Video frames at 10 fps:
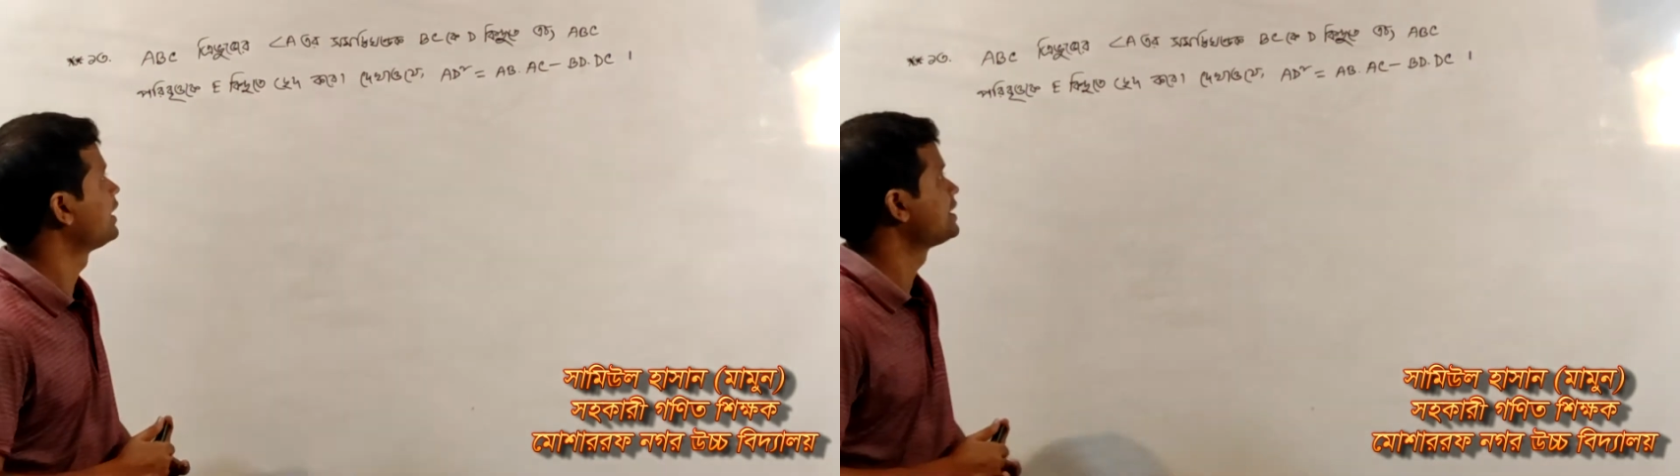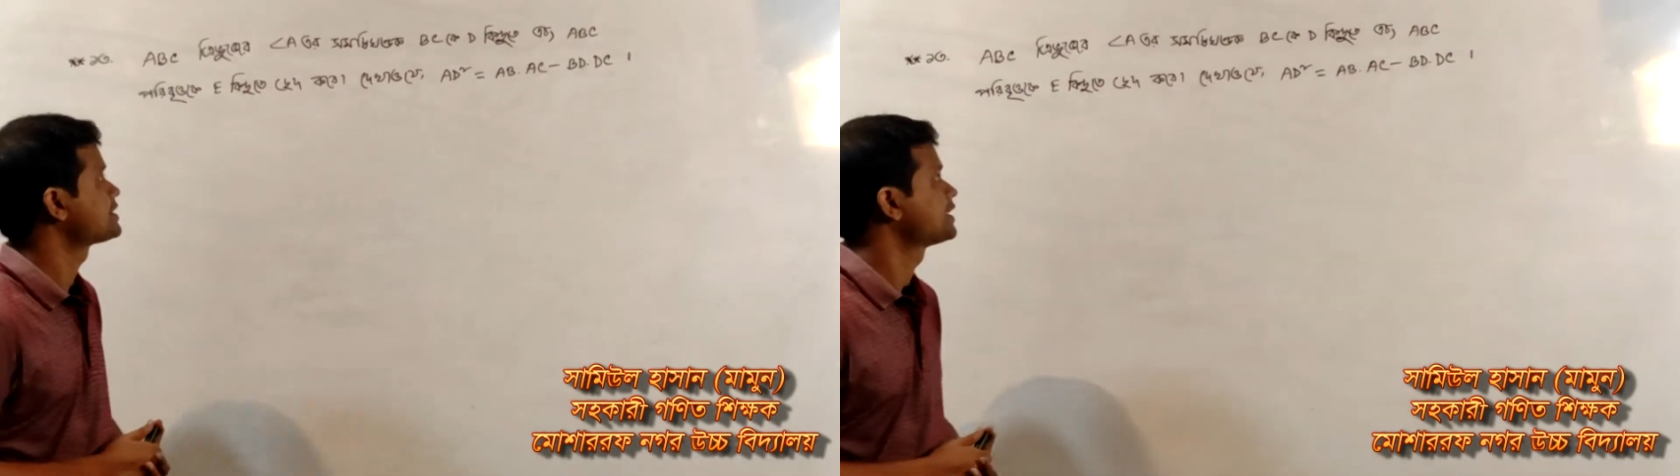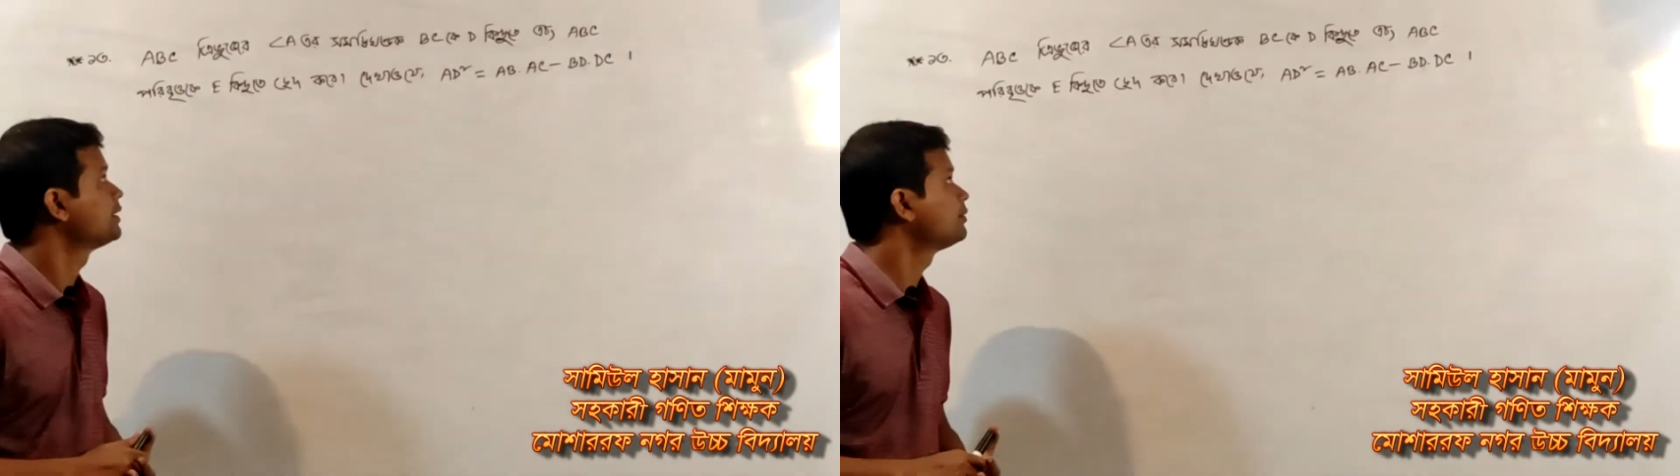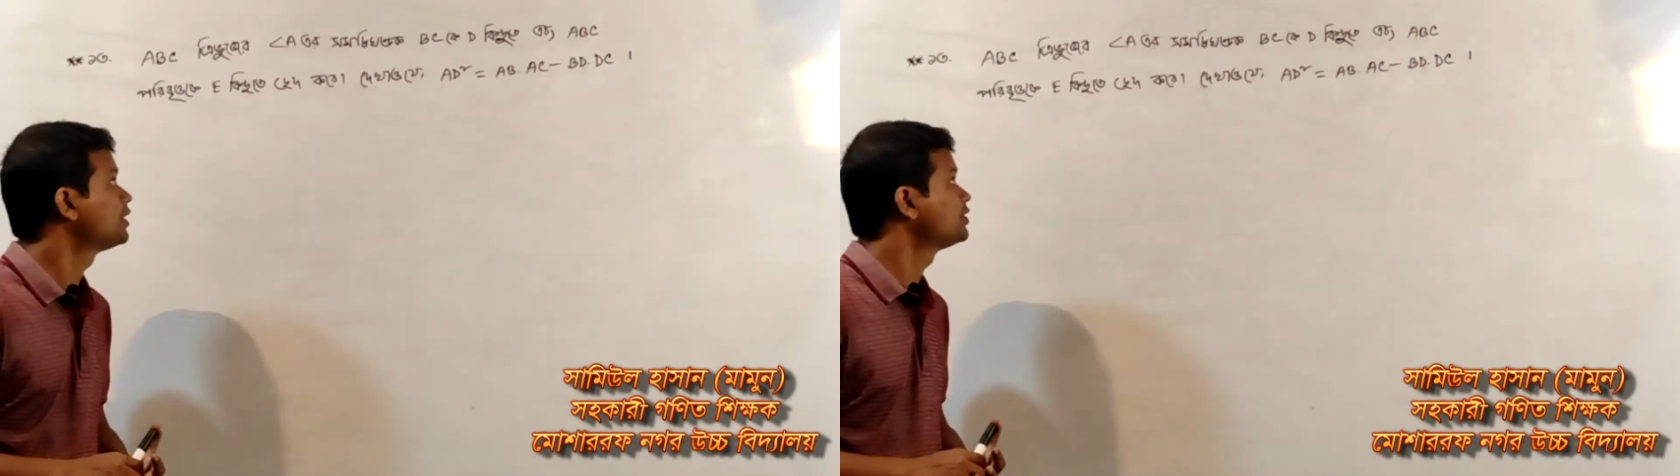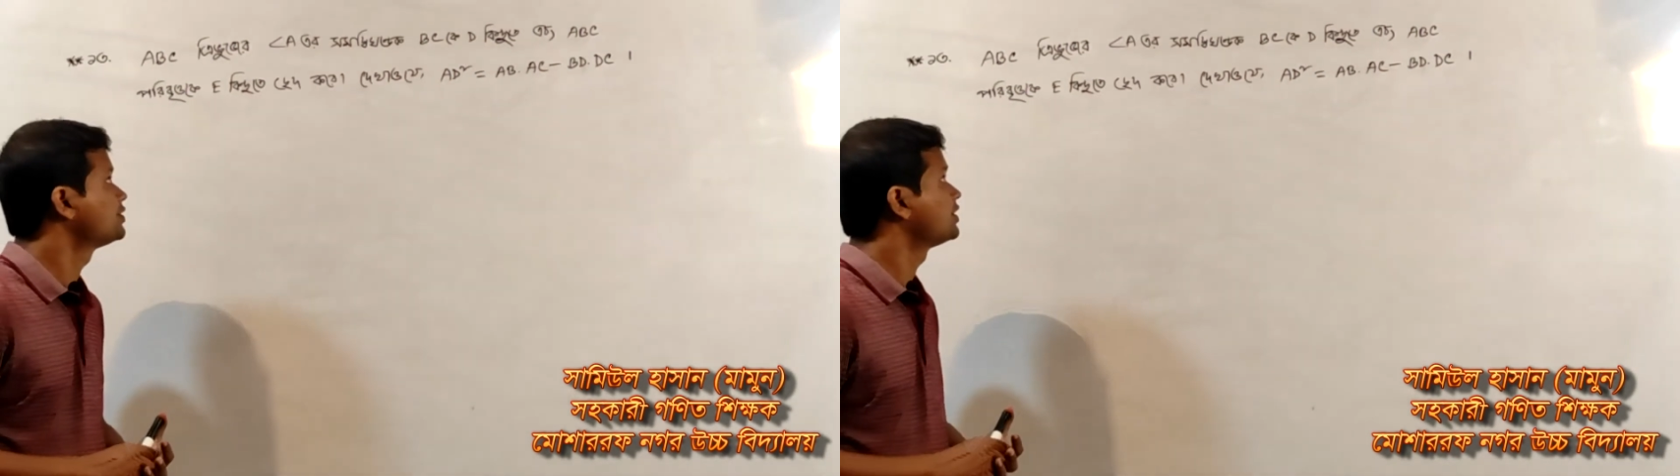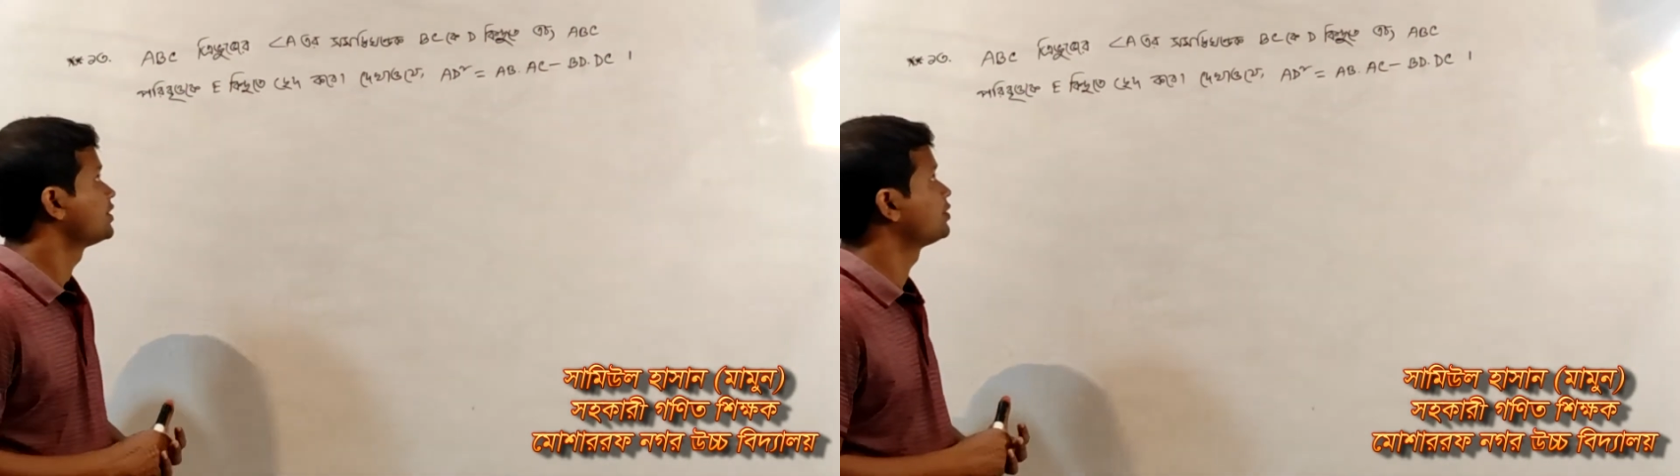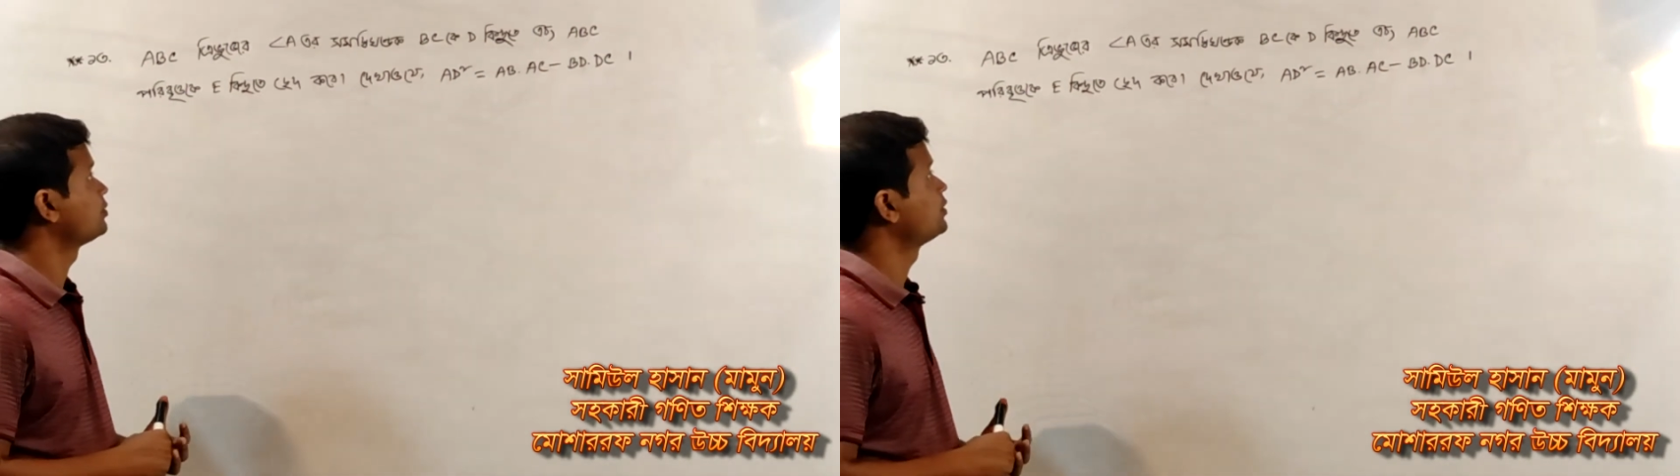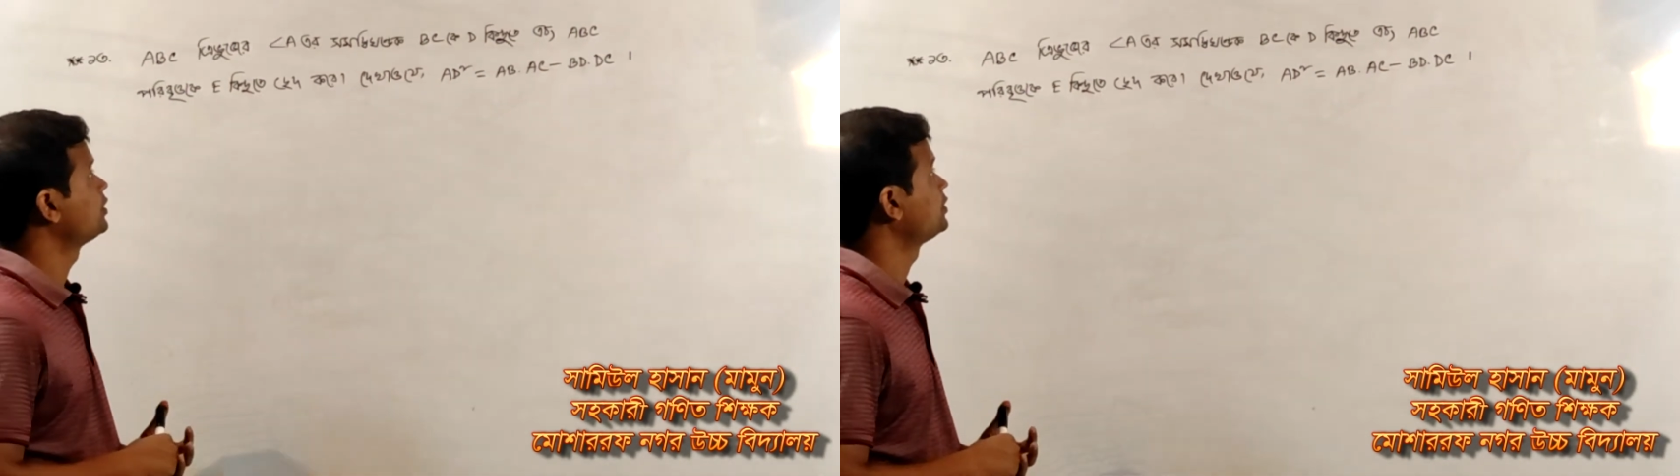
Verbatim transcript: আজকে আমরা আলোচনা করব